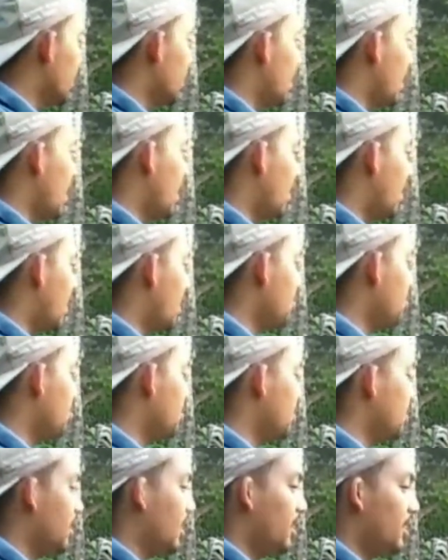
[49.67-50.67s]
digarap
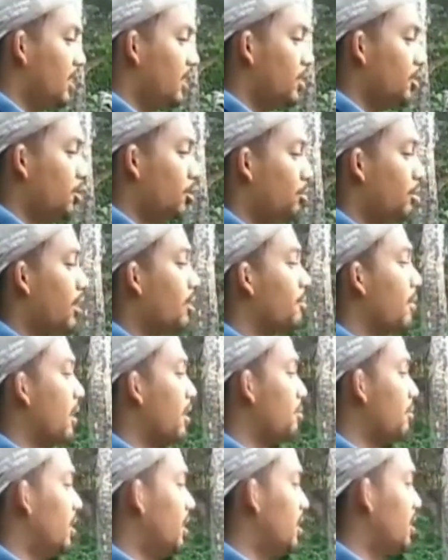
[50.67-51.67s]
menjadi urban
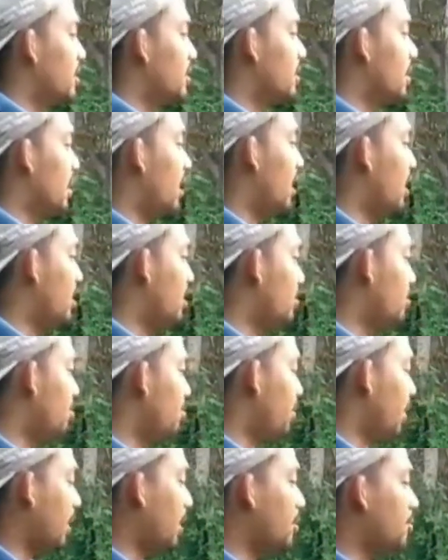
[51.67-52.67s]
farming. Selain
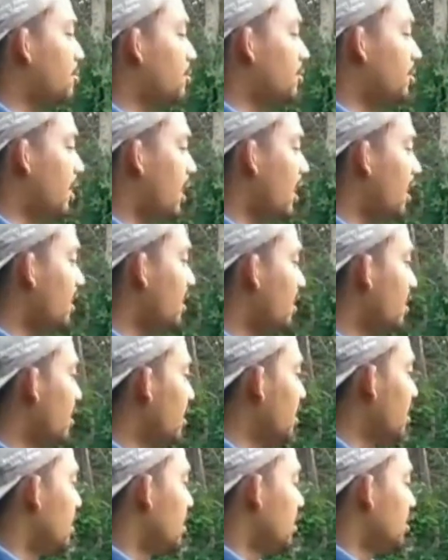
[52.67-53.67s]
perkebunan,
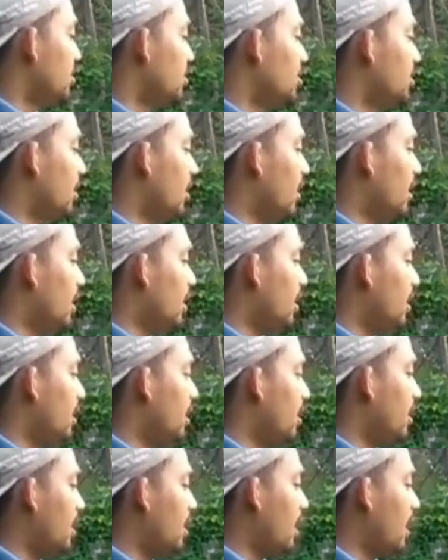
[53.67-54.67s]
juga
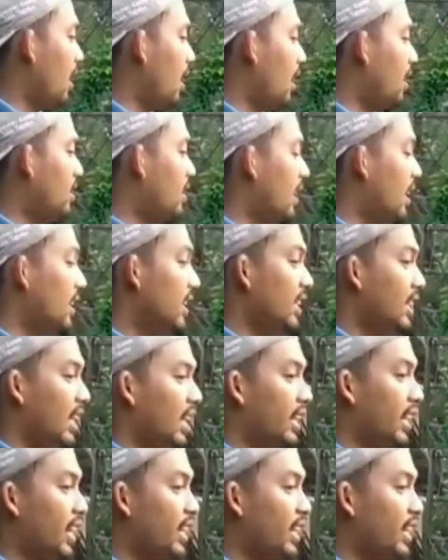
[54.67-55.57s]
ada nilai